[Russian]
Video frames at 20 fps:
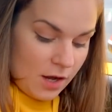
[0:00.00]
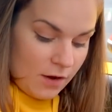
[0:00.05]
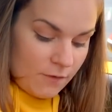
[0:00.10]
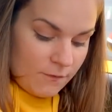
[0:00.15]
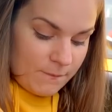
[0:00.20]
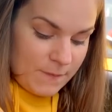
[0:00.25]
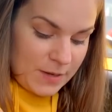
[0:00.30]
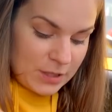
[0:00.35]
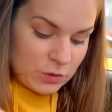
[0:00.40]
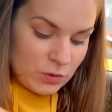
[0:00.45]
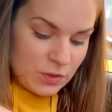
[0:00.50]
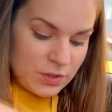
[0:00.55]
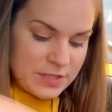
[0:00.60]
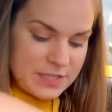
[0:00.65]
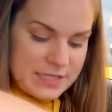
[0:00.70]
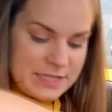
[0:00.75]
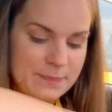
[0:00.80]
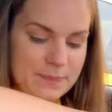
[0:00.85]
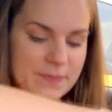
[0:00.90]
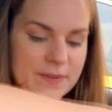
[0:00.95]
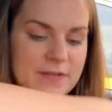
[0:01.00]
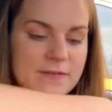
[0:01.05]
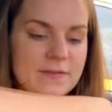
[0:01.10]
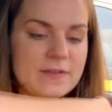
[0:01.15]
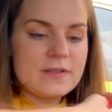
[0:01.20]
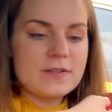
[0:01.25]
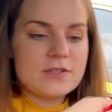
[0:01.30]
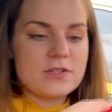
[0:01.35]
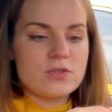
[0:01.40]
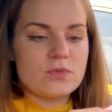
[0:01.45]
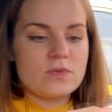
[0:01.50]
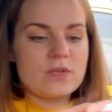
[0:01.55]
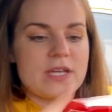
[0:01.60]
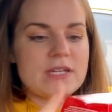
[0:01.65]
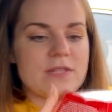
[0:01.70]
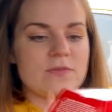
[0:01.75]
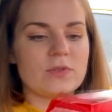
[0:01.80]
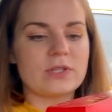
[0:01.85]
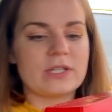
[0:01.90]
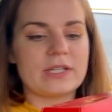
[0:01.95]
В Макдональдсе появилась у
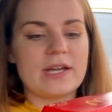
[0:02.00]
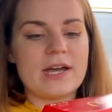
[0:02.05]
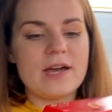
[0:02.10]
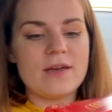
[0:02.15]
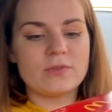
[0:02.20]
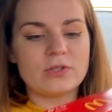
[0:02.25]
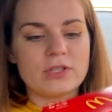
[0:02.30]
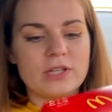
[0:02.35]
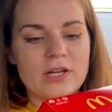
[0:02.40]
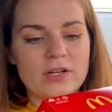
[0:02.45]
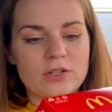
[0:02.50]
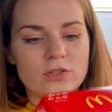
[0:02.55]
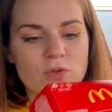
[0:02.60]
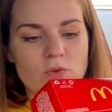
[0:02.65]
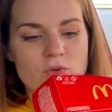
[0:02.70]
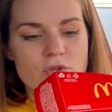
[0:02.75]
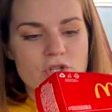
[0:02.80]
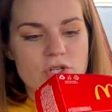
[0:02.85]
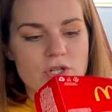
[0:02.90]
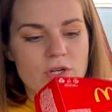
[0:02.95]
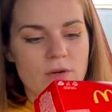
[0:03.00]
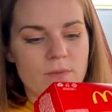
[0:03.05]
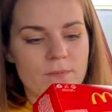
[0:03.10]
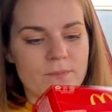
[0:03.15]
нас вот такая вот картошка.